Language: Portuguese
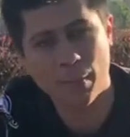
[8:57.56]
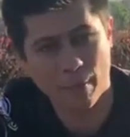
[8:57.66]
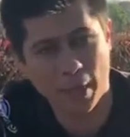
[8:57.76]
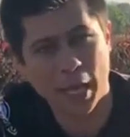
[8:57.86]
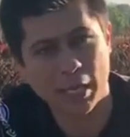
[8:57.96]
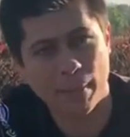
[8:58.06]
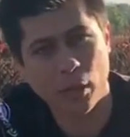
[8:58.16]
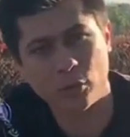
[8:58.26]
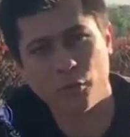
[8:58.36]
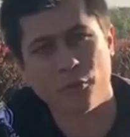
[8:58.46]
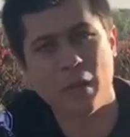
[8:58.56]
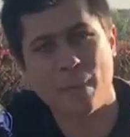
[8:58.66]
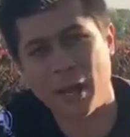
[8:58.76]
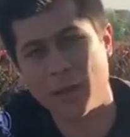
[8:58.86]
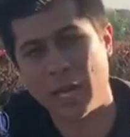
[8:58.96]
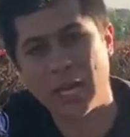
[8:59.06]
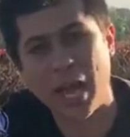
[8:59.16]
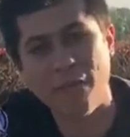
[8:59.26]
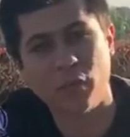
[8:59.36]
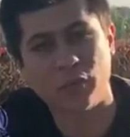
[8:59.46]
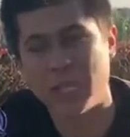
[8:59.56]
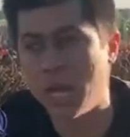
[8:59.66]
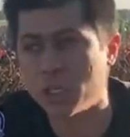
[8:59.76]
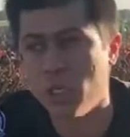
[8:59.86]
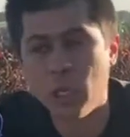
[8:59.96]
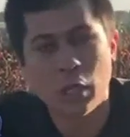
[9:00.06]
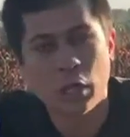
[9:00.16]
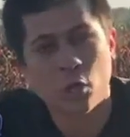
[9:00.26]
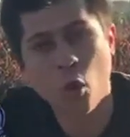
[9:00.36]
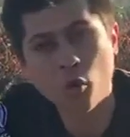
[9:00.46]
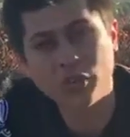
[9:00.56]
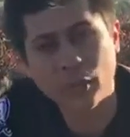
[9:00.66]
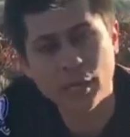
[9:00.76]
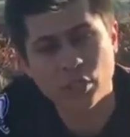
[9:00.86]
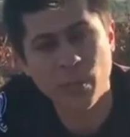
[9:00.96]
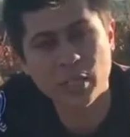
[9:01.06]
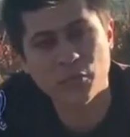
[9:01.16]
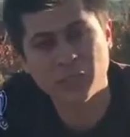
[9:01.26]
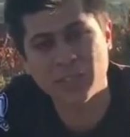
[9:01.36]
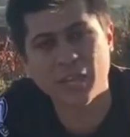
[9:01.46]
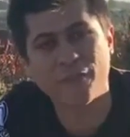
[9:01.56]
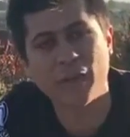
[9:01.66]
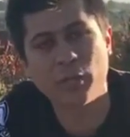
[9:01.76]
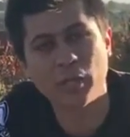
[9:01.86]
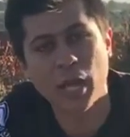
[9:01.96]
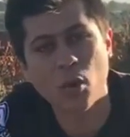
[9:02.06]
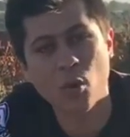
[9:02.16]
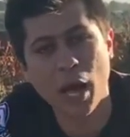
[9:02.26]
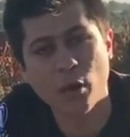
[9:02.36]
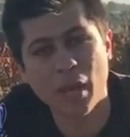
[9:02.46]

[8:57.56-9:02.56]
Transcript: é preparada para a rodovia para ganhar velocidade, consequentemente você está falando em alongar o